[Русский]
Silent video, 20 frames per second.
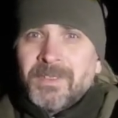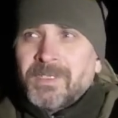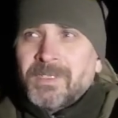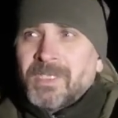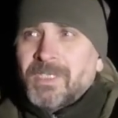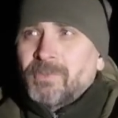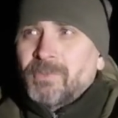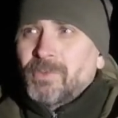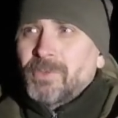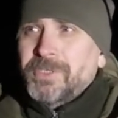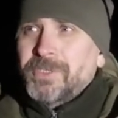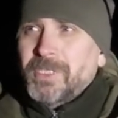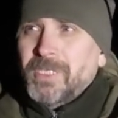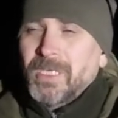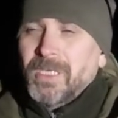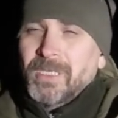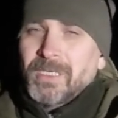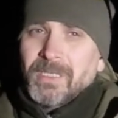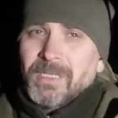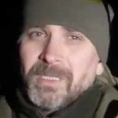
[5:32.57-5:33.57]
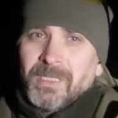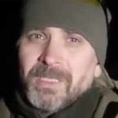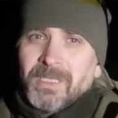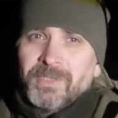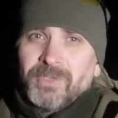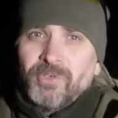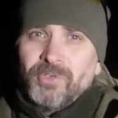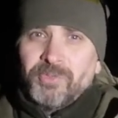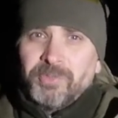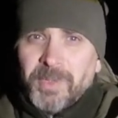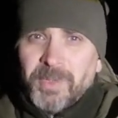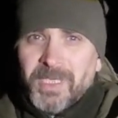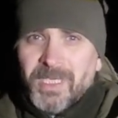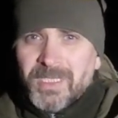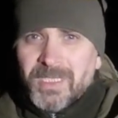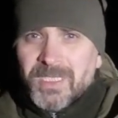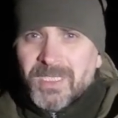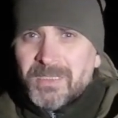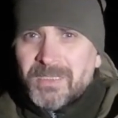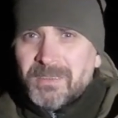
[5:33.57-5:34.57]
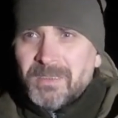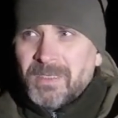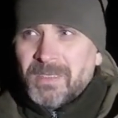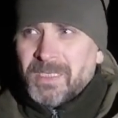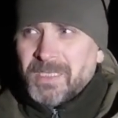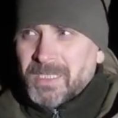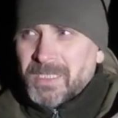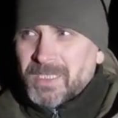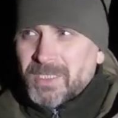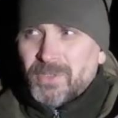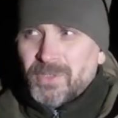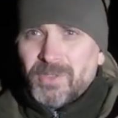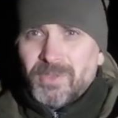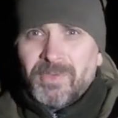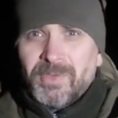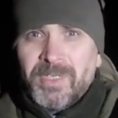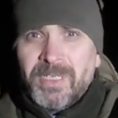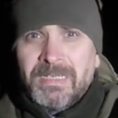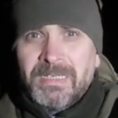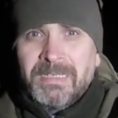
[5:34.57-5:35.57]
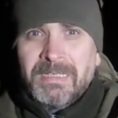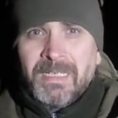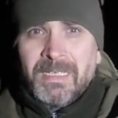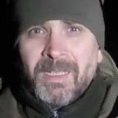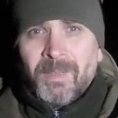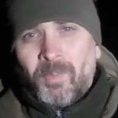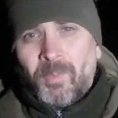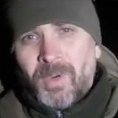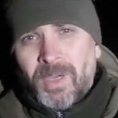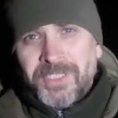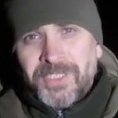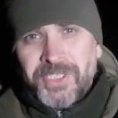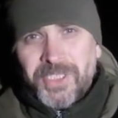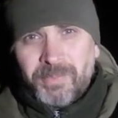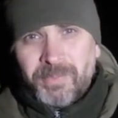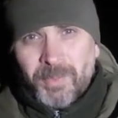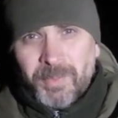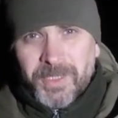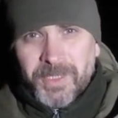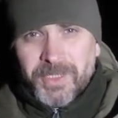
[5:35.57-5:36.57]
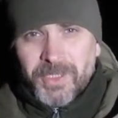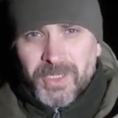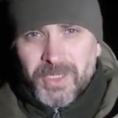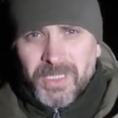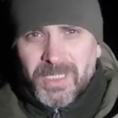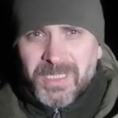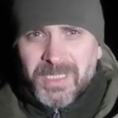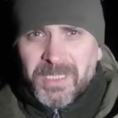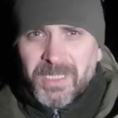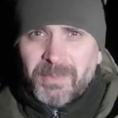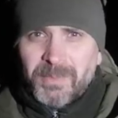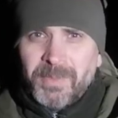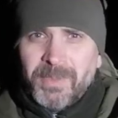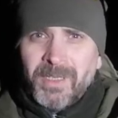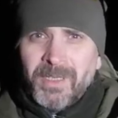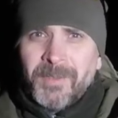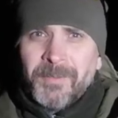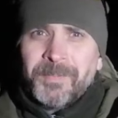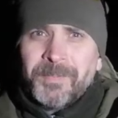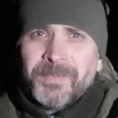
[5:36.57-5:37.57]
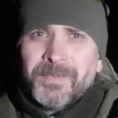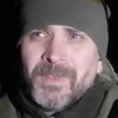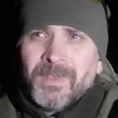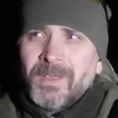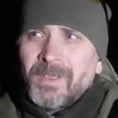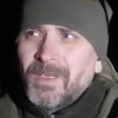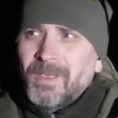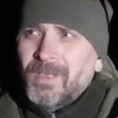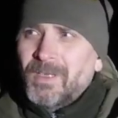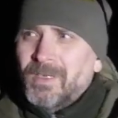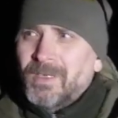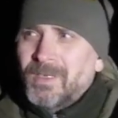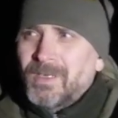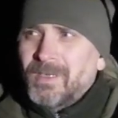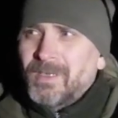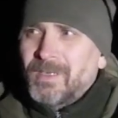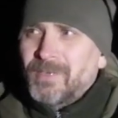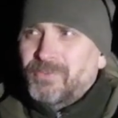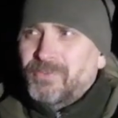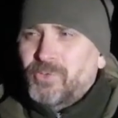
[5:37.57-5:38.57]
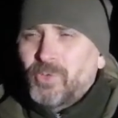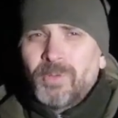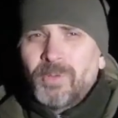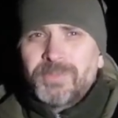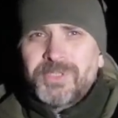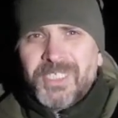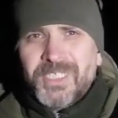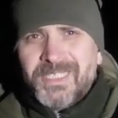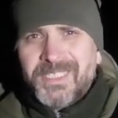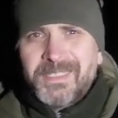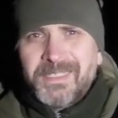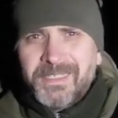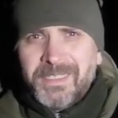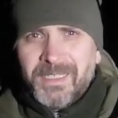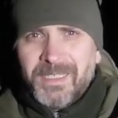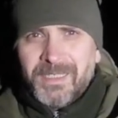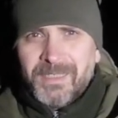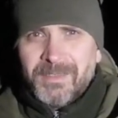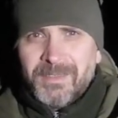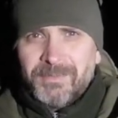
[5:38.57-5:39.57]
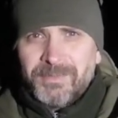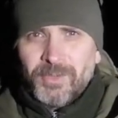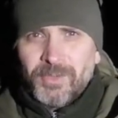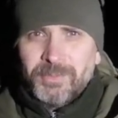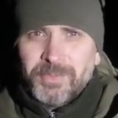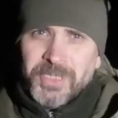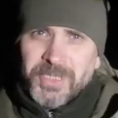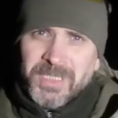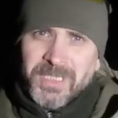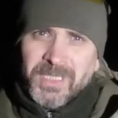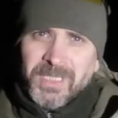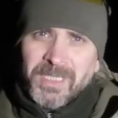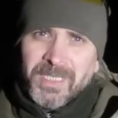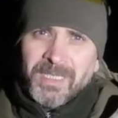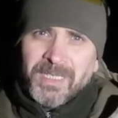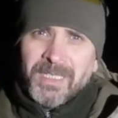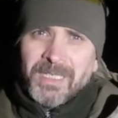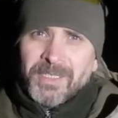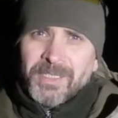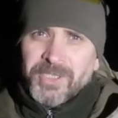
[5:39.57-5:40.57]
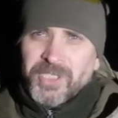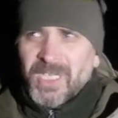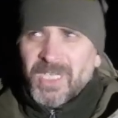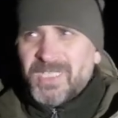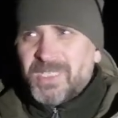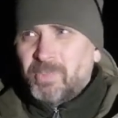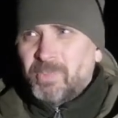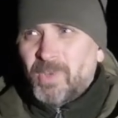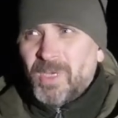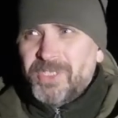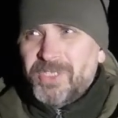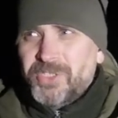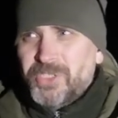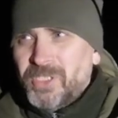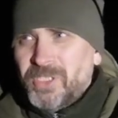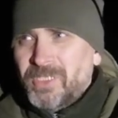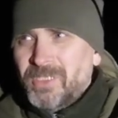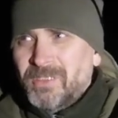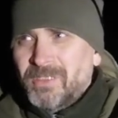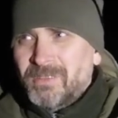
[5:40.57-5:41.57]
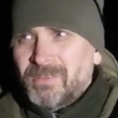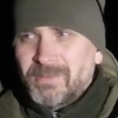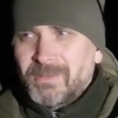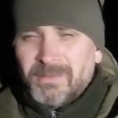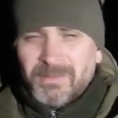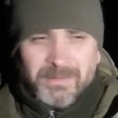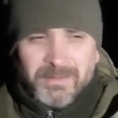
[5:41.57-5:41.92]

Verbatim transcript: Так вот, UFPS, организовывая матчи по практической стрельбе, в том числе, в том числе, часть матчей